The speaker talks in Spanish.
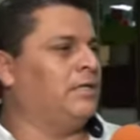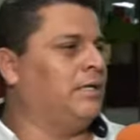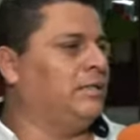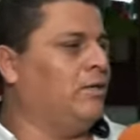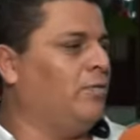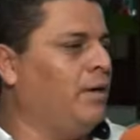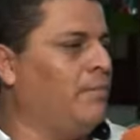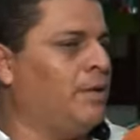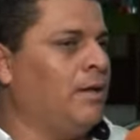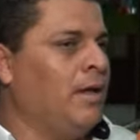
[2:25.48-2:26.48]
30 de
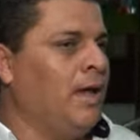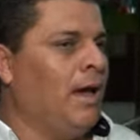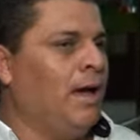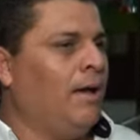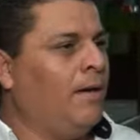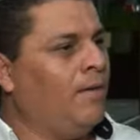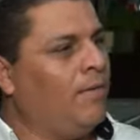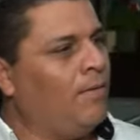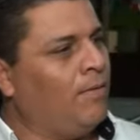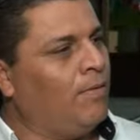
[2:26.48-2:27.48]
noviembre. Todavía tenemos
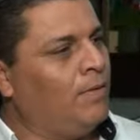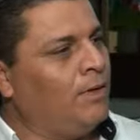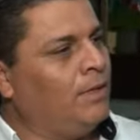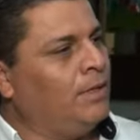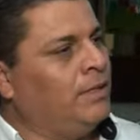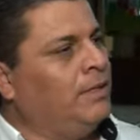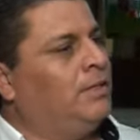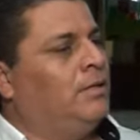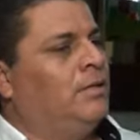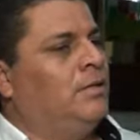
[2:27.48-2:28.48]
posibilidades de que
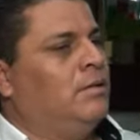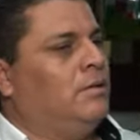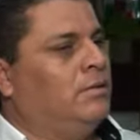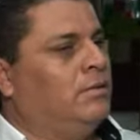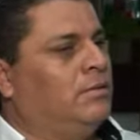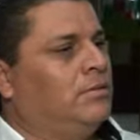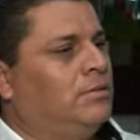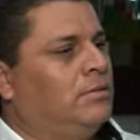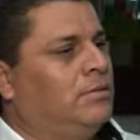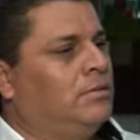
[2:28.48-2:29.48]
alguno nos
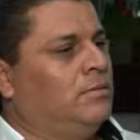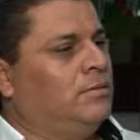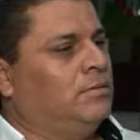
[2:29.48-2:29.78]
despegue por aquí?